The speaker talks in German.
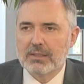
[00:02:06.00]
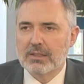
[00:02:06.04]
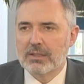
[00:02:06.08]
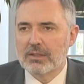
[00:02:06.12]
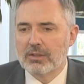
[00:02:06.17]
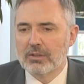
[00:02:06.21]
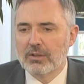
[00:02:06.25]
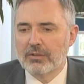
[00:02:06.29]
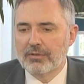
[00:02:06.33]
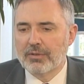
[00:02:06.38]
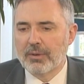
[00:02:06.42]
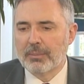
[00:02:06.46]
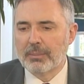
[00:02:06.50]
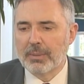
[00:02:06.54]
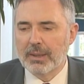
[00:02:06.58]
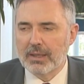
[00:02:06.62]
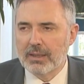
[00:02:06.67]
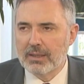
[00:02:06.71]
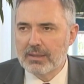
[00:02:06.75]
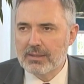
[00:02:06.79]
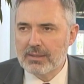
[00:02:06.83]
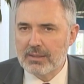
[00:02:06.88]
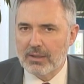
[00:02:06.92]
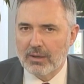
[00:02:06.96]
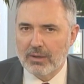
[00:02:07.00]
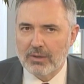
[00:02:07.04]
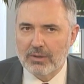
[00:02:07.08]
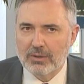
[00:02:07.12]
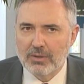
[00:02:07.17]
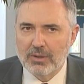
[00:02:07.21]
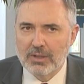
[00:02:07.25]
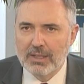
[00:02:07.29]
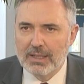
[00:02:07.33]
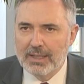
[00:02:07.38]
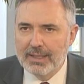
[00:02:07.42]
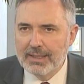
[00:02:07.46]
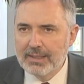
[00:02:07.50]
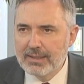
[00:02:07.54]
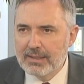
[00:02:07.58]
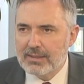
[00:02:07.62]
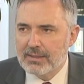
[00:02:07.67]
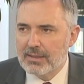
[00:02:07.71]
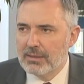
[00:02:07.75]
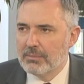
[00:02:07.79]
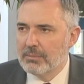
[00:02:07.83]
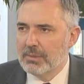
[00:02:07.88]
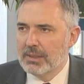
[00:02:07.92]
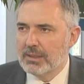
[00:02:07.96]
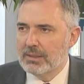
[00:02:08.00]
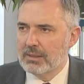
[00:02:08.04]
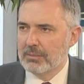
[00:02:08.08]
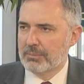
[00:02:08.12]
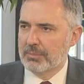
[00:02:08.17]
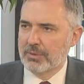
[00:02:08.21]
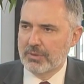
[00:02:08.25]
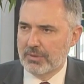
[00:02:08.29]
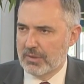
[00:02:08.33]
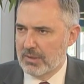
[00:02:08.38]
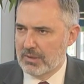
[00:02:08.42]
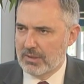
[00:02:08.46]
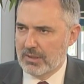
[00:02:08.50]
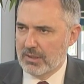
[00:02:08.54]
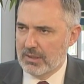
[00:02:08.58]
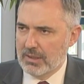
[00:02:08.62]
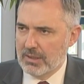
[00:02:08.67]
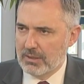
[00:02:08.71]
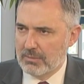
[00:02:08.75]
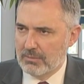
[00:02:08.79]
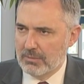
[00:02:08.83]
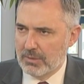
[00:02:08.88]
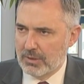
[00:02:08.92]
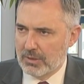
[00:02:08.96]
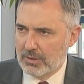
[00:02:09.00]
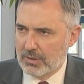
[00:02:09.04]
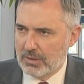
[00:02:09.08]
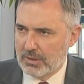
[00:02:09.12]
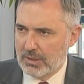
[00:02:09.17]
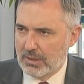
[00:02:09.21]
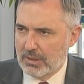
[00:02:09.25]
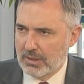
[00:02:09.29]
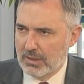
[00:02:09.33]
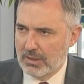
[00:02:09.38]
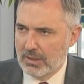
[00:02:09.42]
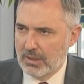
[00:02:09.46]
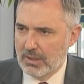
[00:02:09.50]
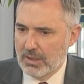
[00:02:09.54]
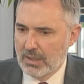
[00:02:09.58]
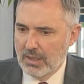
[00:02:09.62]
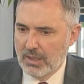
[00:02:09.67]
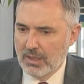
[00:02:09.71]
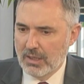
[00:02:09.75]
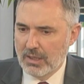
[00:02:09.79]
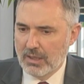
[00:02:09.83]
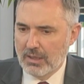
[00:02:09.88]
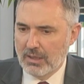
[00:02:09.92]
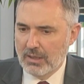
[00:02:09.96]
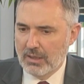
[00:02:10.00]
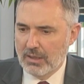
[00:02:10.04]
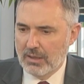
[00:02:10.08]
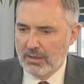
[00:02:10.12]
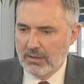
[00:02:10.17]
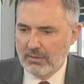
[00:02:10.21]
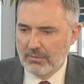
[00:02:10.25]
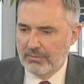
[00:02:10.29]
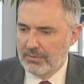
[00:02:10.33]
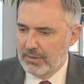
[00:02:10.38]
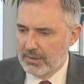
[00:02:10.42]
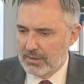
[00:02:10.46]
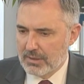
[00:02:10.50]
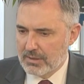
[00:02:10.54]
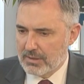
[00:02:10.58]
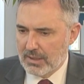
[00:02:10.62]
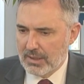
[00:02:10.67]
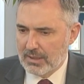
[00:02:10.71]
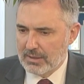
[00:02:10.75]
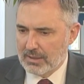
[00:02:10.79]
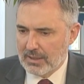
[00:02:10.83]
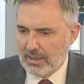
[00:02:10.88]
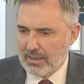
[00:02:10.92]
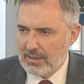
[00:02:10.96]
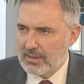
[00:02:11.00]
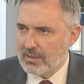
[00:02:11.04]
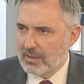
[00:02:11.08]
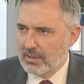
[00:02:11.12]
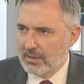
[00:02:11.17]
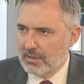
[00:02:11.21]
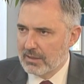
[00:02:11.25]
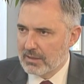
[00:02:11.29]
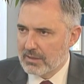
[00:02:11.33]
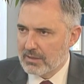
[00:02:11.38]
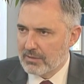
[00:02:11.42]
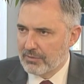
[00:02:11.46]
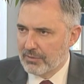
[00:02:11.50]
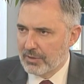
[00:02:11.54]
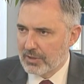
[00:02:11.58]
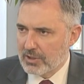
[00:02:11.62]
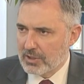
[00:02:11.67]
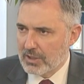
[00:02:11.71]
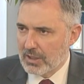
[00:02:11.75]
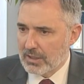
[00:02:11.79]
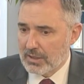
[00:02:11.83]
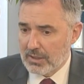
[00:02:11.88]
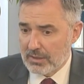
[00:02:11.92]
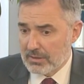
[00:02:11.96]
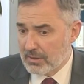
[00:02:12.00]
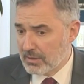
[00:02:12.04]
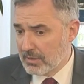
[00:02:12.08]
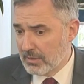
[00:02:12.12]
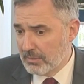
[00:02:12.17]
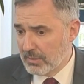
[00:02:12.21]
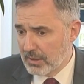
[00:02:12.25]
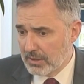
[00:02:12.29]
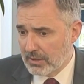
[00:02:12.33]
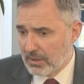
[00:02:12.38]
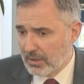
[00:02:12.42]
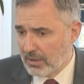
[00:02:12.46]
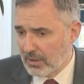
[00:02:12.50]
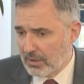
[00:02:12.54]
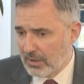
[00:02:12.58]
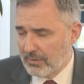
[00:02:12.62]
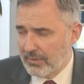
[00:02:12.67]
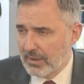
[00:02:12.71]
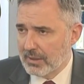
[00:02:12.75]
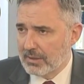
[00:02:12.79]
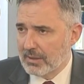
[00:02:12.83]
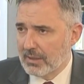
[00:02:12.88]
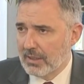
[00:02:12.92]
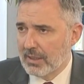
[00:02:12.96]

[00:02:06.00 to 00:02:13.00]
sich die ÖVP jetzt auch noch links der Mitte positionieren möchte, äh, wie das der Herr Drexler jetzt vorgeschlagen hat. Das ist immerhin der neu gewählte